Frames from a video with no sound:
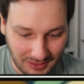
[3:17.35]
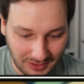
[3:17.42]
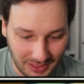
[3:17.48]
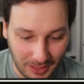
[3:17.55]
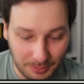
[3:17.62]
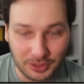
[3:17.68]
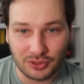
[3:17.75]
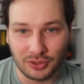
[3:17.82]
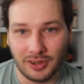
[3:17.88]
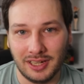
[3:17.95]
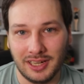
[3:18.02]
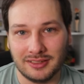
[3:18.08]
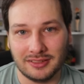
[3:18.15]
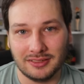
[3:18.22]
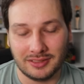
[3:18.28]
Die habe ich sogar
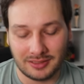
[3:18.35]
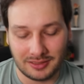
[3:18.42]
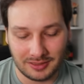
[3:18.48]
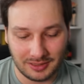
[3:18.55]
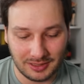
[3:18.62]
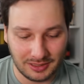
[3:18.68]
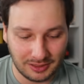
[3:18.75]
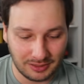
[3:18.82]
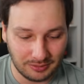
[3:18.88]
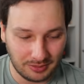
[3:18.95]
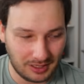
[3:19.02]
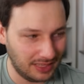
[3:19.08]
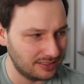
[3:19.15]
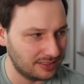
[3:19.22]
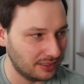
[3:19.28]
letztens, äh,
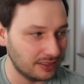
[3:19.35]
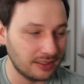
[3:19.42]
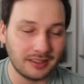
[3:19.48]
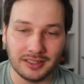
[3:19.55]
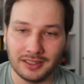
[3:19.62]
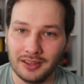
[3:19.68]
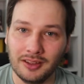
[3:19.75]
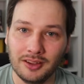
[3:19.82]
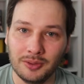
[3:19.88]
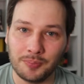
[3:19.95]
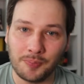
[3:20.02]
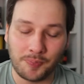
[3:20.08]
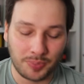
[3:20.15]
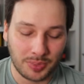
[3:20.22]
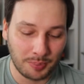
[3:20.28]
gestern, ähm,